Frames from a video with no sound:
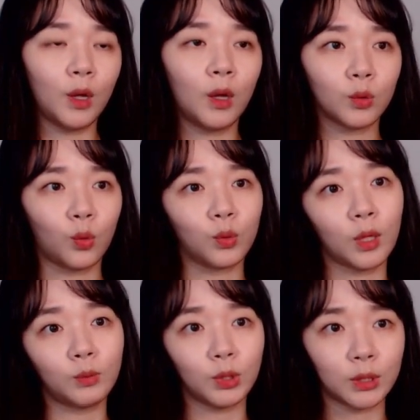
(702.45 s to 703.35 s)

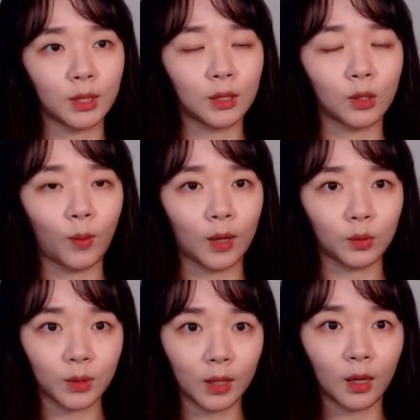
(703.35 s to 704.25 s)
동대문 시장에서 과도
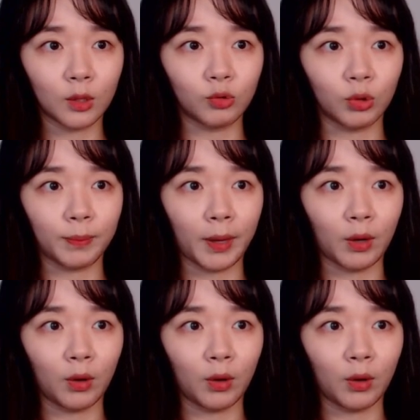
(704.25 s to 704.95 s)
3개를 구입해요.